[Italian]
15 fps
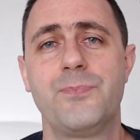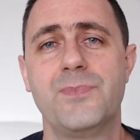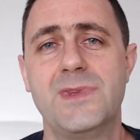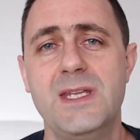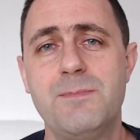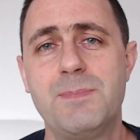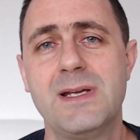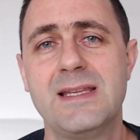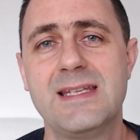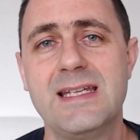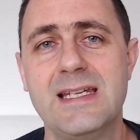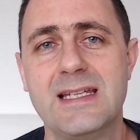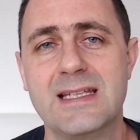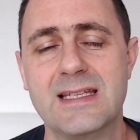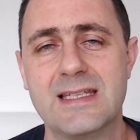
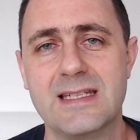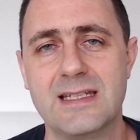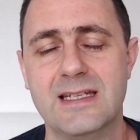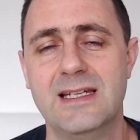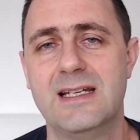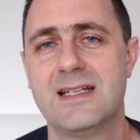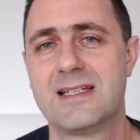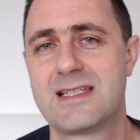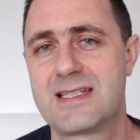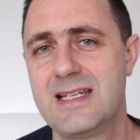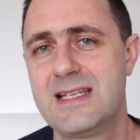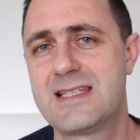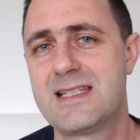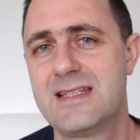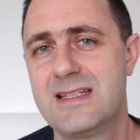dipendenti
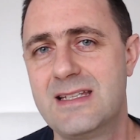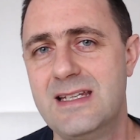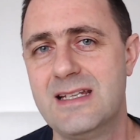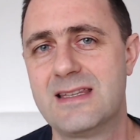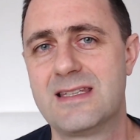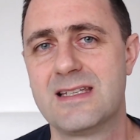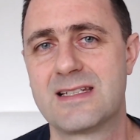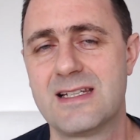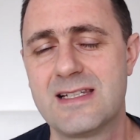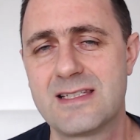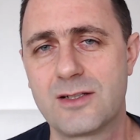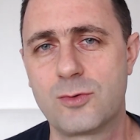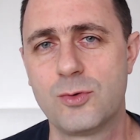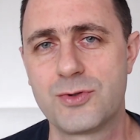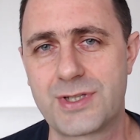senza diritti,
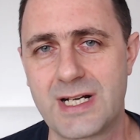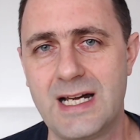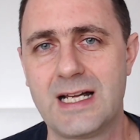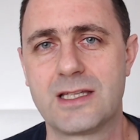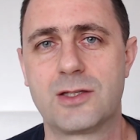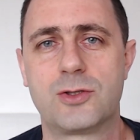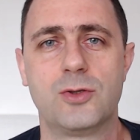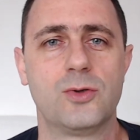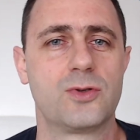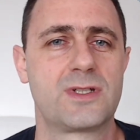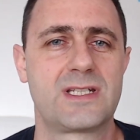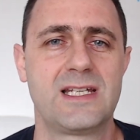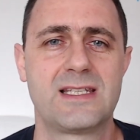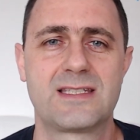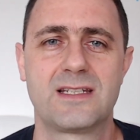senza contratto,
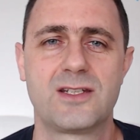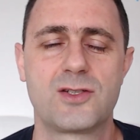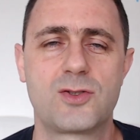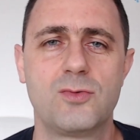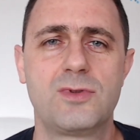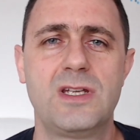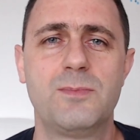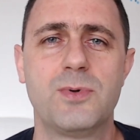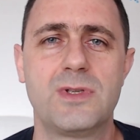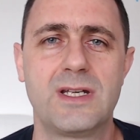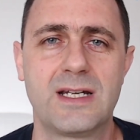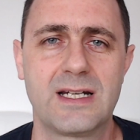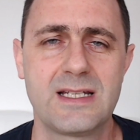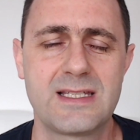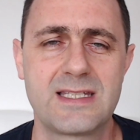senza nessun tipo di
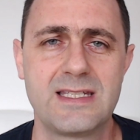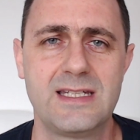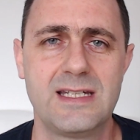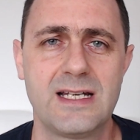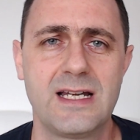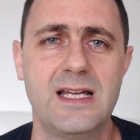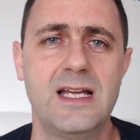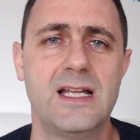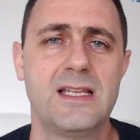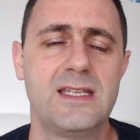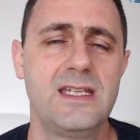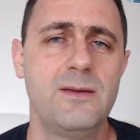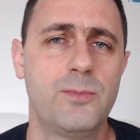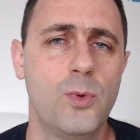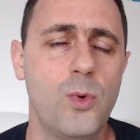garanzia
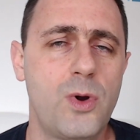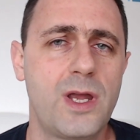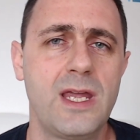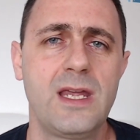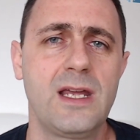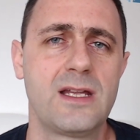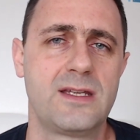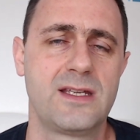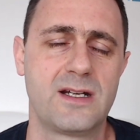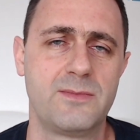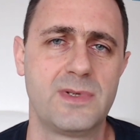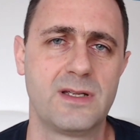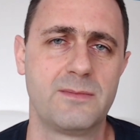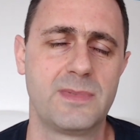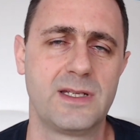di Booking e di
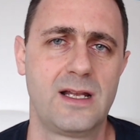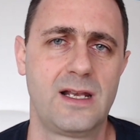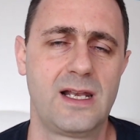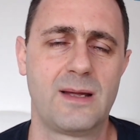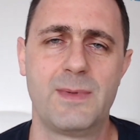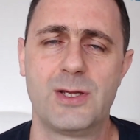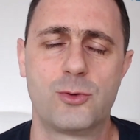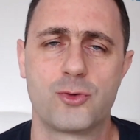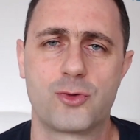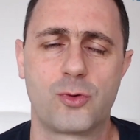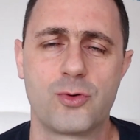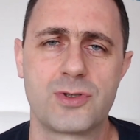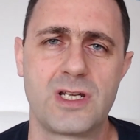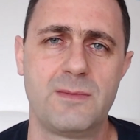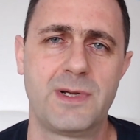Airbnb. La metto giù
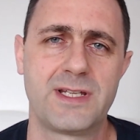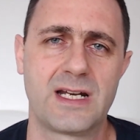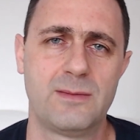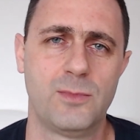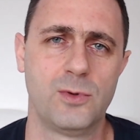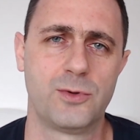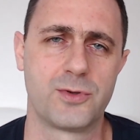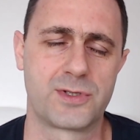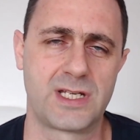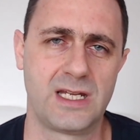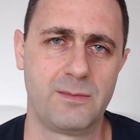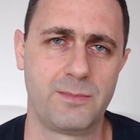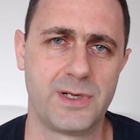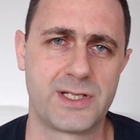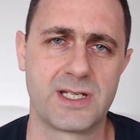così in maniera molto
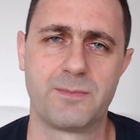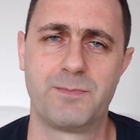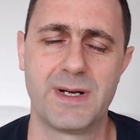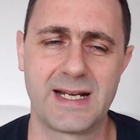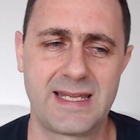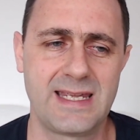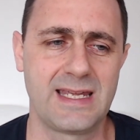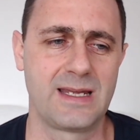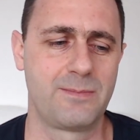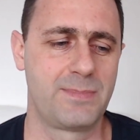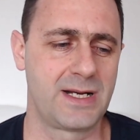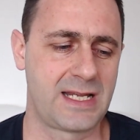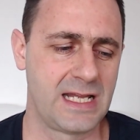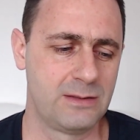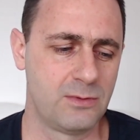semplice. Perché?
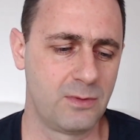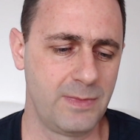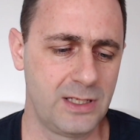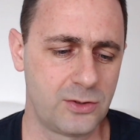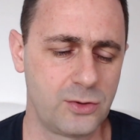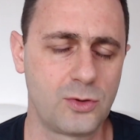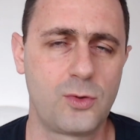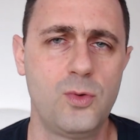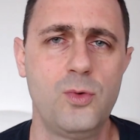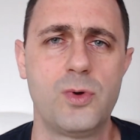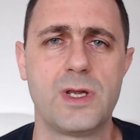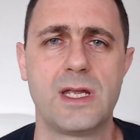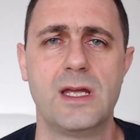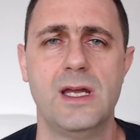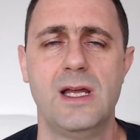Perché nel momento in
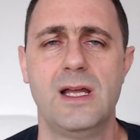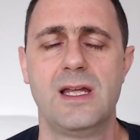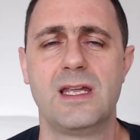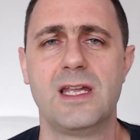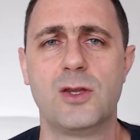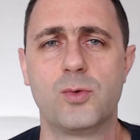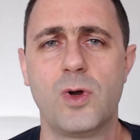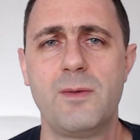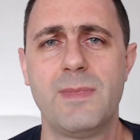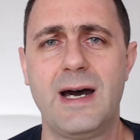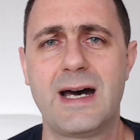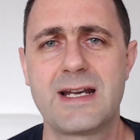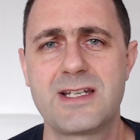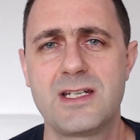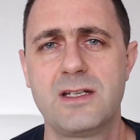cui i tuoi
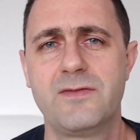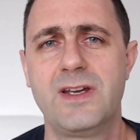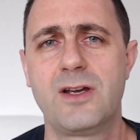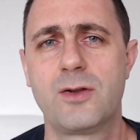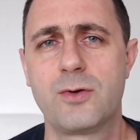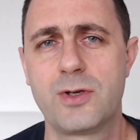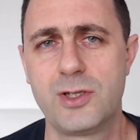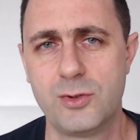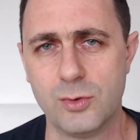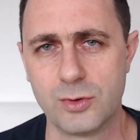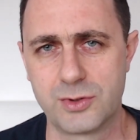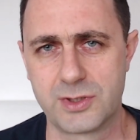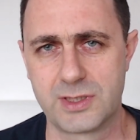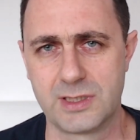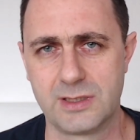margini vengono
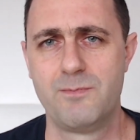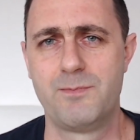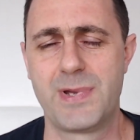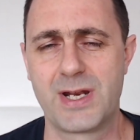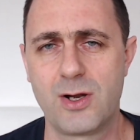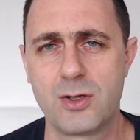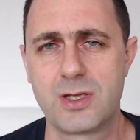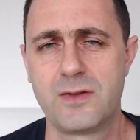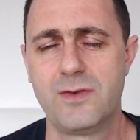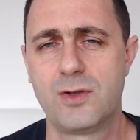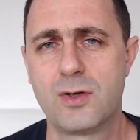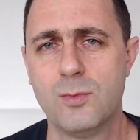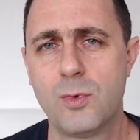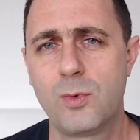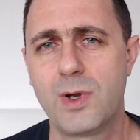ridotti, però devi
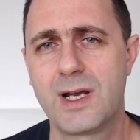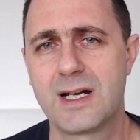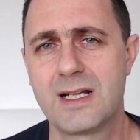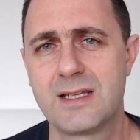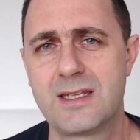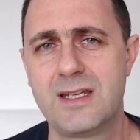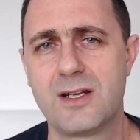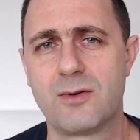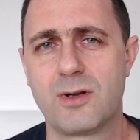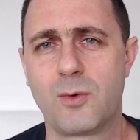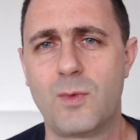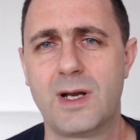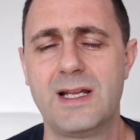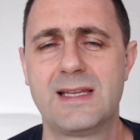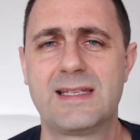comunque garantire una
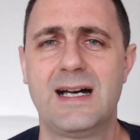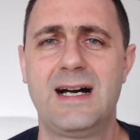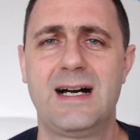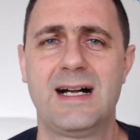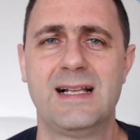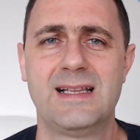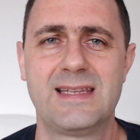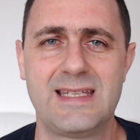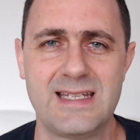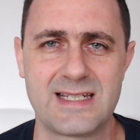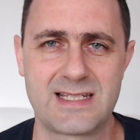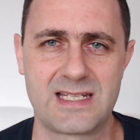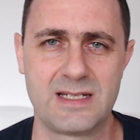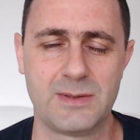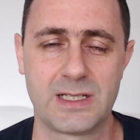qualità
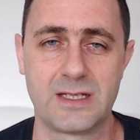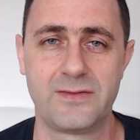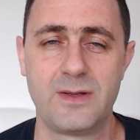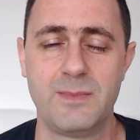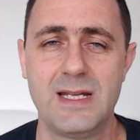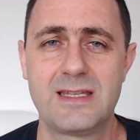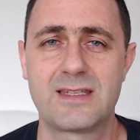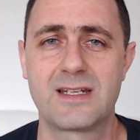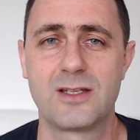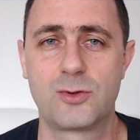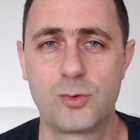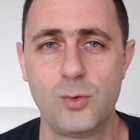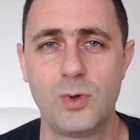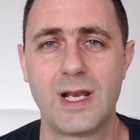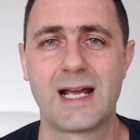altissima, devi mettere
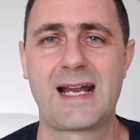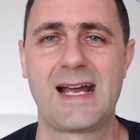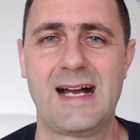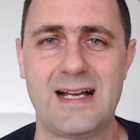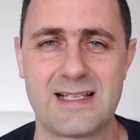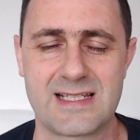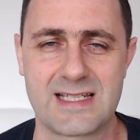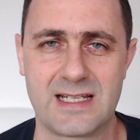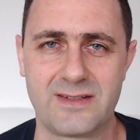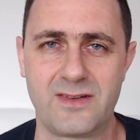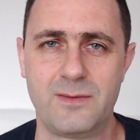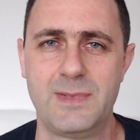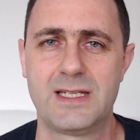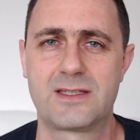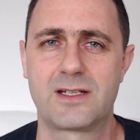tu la casa, devi
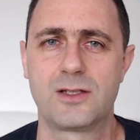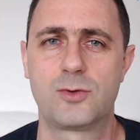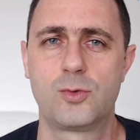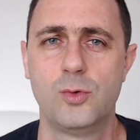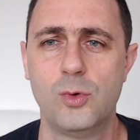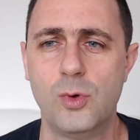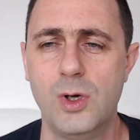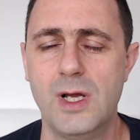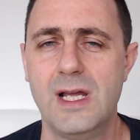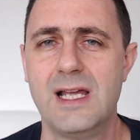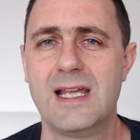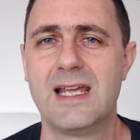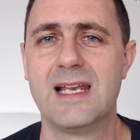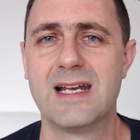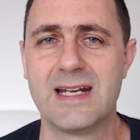mettere tu
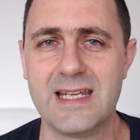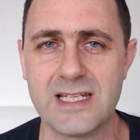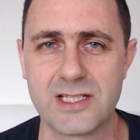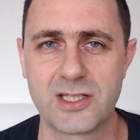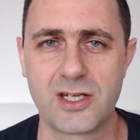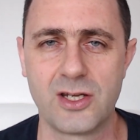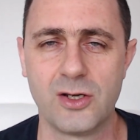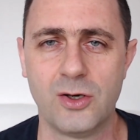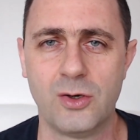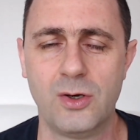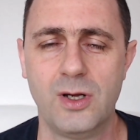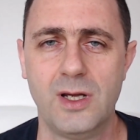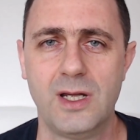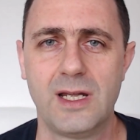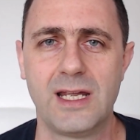il
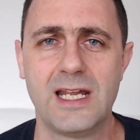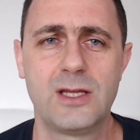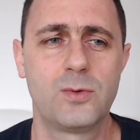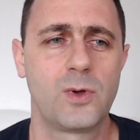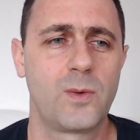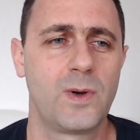rischio, i tuoi